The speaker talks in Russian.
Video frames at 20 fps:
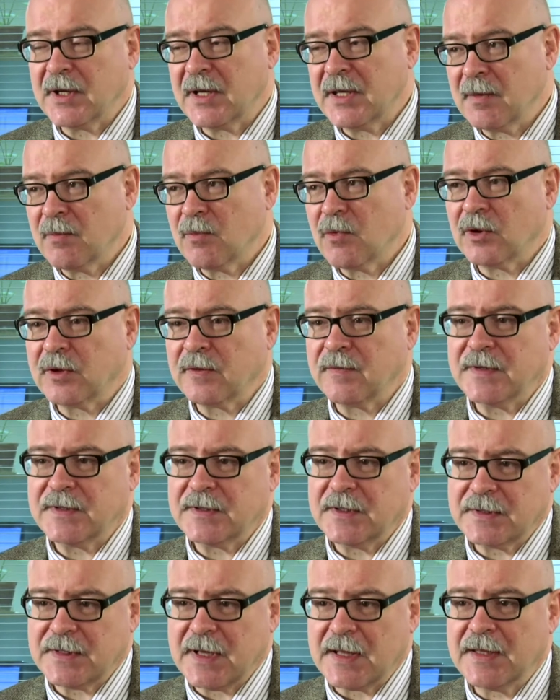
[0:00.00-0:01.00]
Они могут
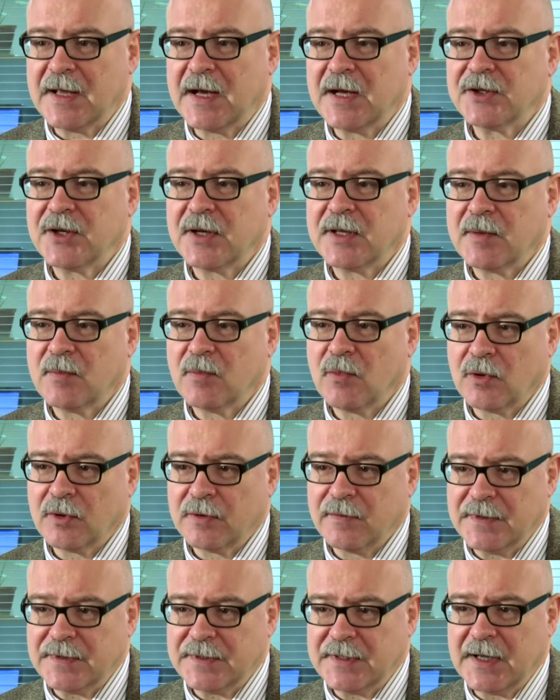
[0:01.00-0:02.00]
вести зондаж, они
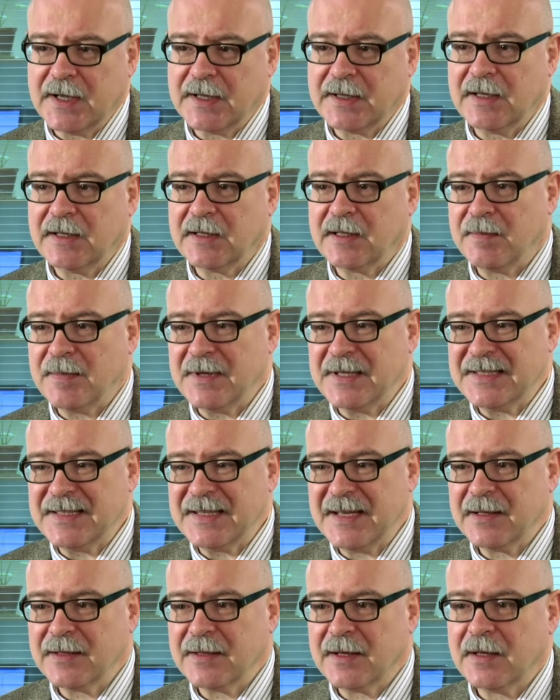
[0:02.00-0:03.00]
могут вести какие-то
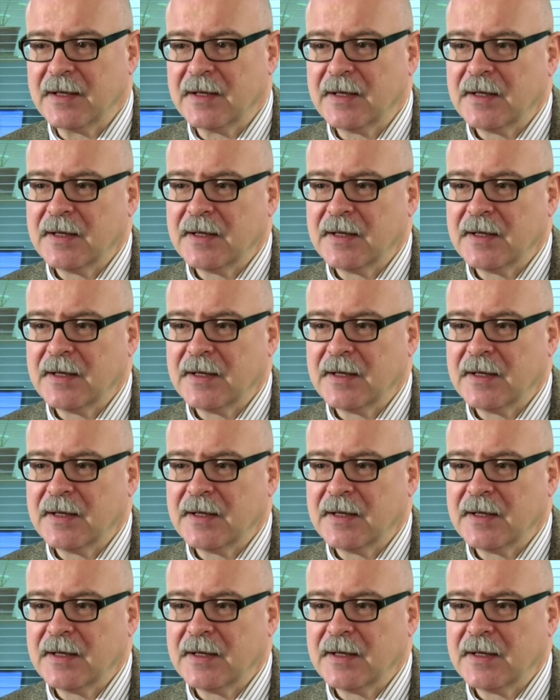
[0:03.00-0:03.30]
беседы,